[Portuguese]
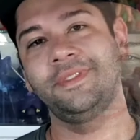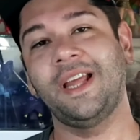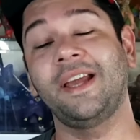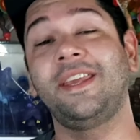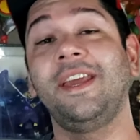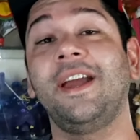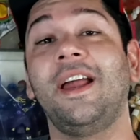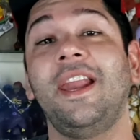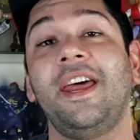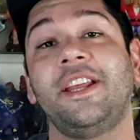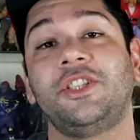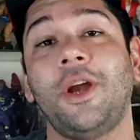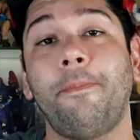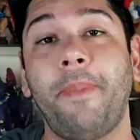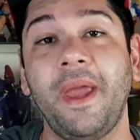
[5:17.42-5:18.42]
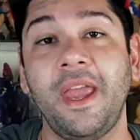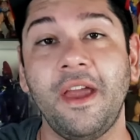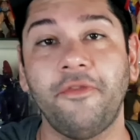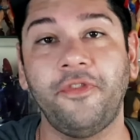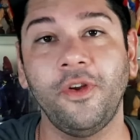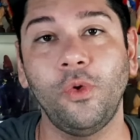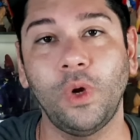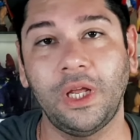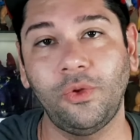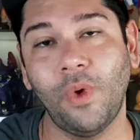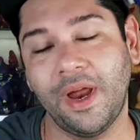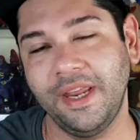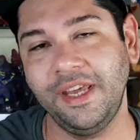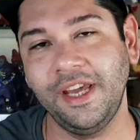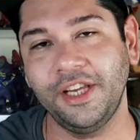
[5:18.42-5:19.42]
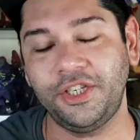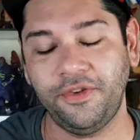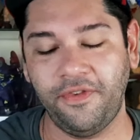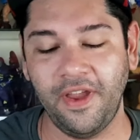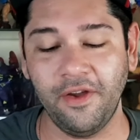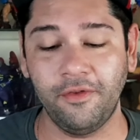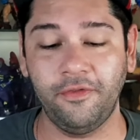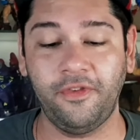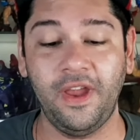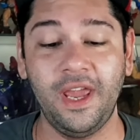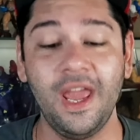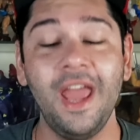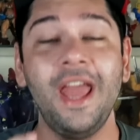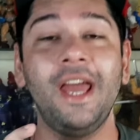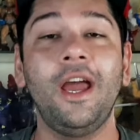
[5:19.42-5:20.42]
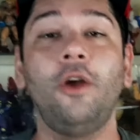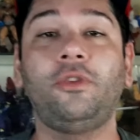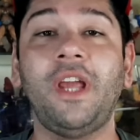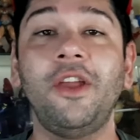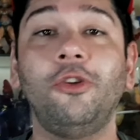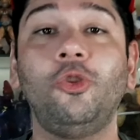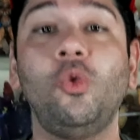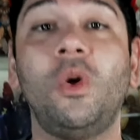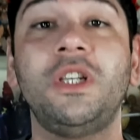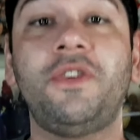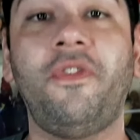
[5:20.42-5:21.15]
Aqui, galera, já peguei a figura do Ariete, venham ver. Eu tenho duas